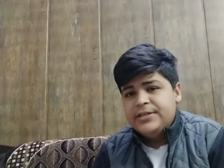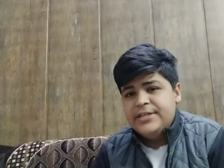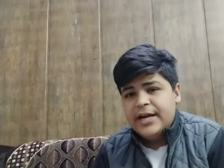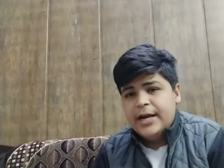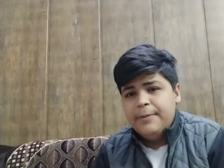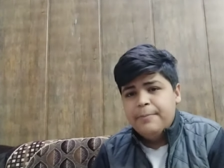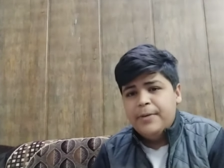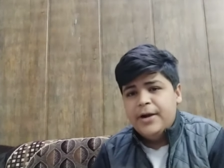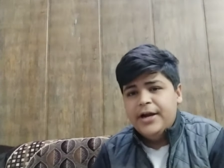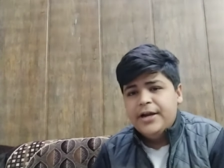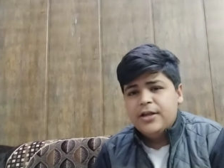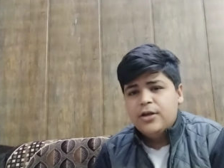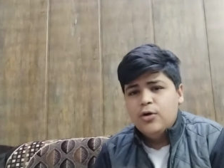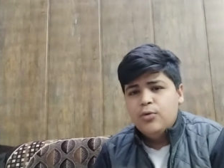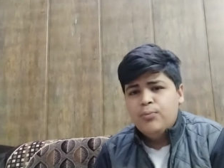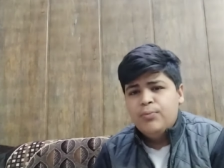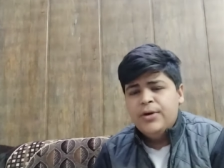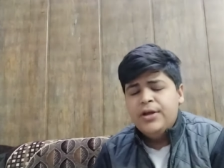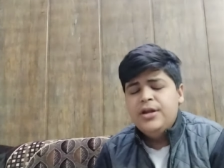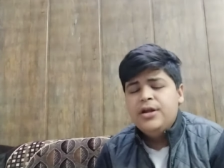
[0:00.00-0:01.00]
सेकंड पार्ट
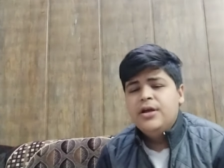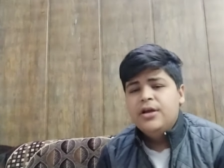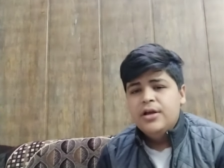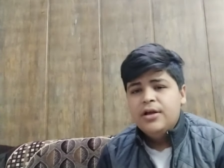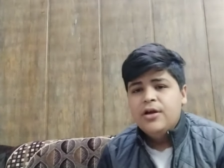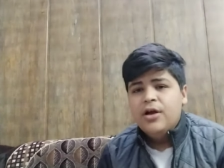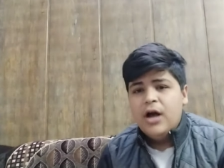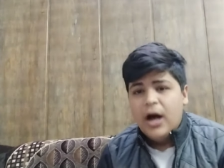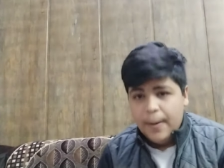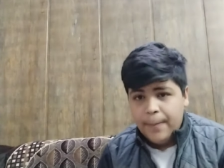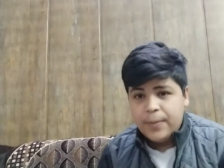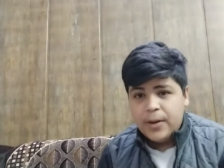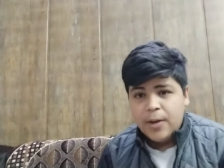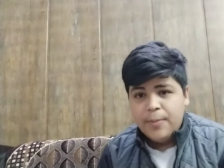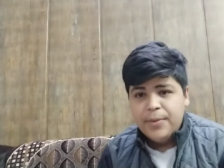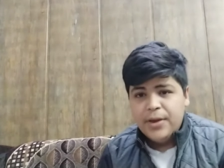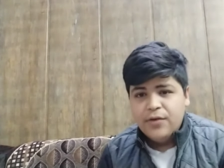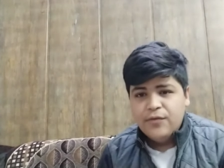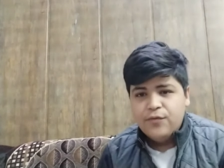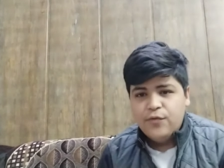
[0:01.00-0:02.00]
के ऊपर
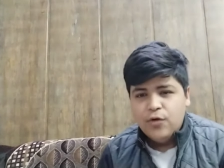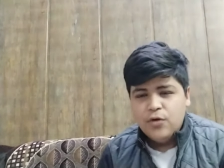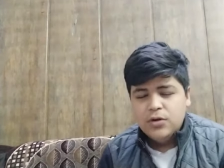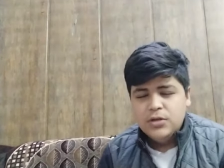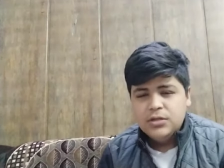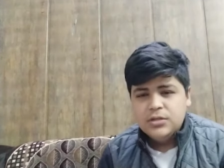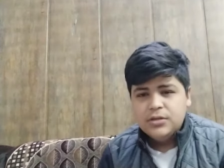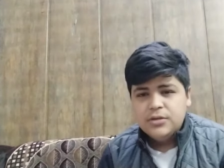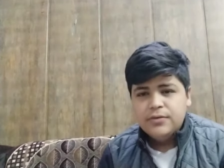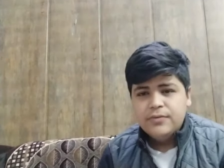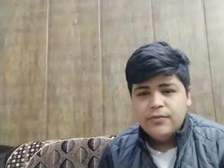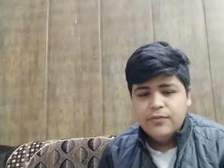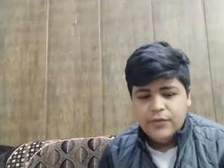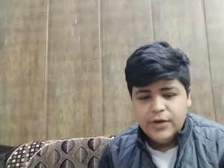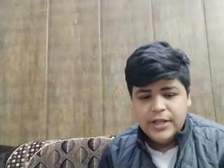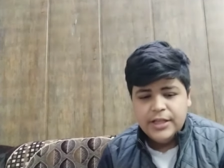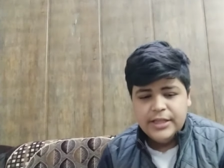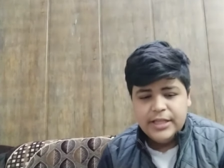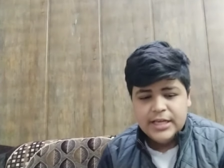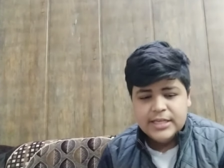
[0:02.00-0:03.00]
अपकमिंग फ़ोन
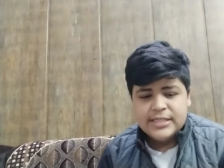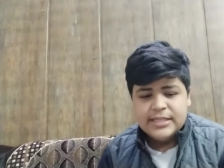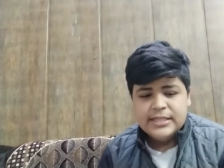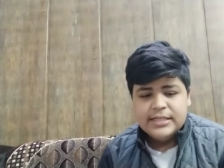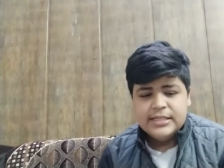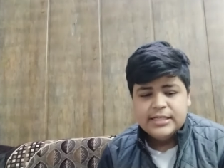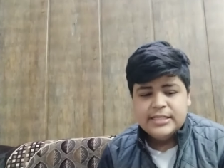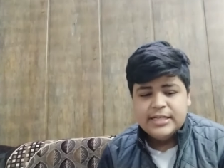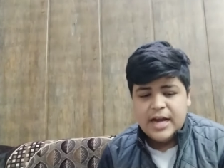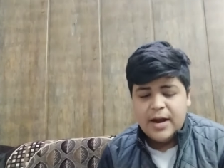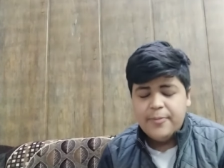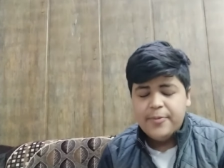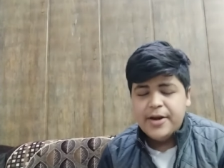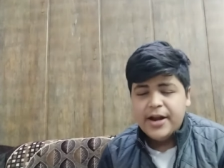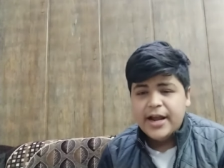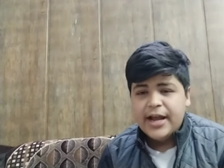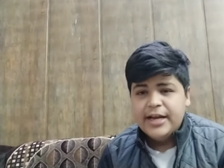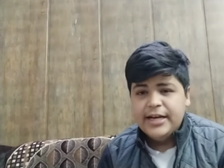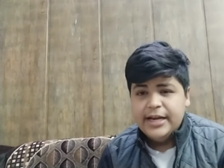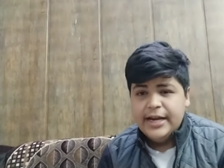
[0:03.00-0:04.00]
विद दिस
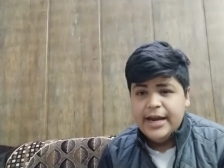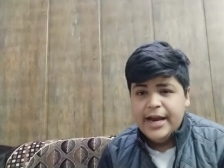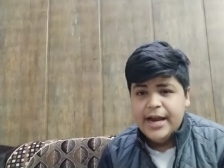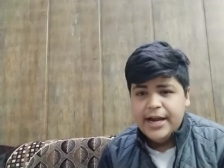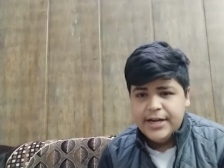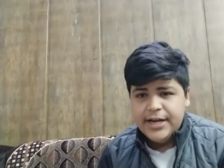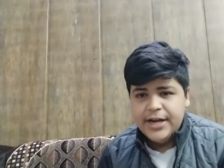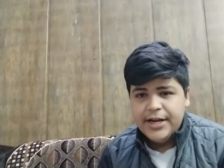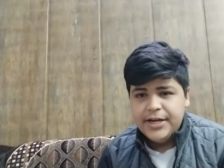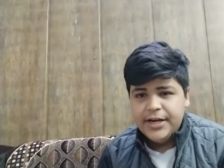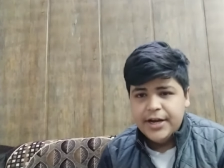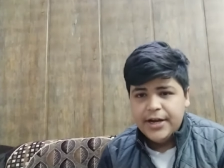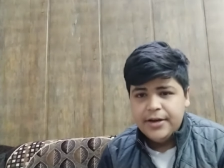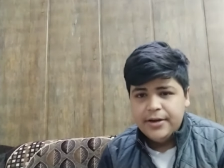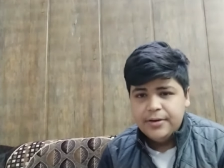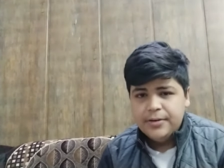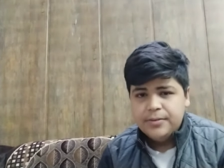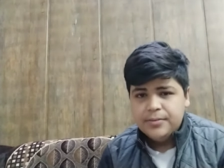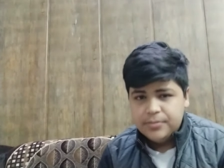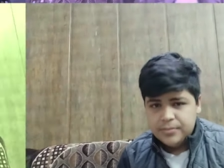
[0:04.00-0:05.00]
स्नैपड्रैगन 888